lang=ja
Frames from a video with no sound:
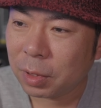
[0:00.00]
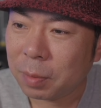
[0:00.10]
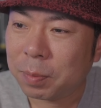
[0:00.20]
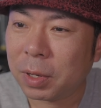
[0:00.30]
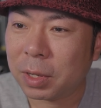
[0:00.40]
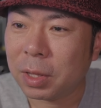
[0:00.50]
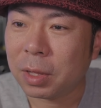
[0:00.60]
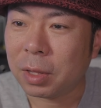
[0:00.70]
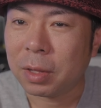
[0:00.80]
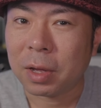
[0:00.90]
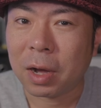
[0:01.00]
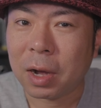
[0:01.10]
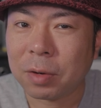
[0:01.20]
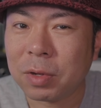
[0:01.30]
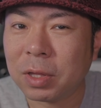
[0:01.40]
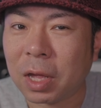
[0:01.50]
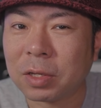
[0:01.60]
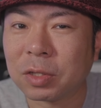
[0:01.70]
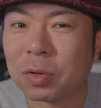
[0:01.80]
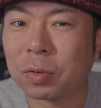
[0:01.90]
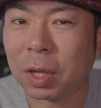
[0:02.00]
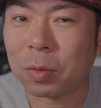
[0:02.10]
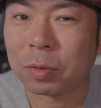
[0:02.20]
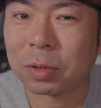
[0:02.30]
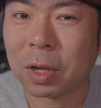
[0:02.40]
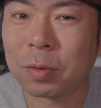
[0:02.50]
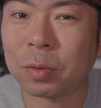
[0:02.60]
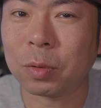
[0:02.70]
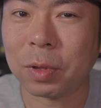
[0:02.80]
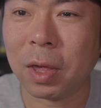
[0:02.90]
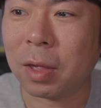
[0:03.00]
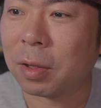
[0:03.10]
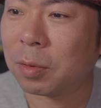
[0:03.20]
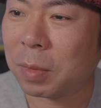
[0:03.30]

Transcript: やっぱり明るい単焦点を使うことで、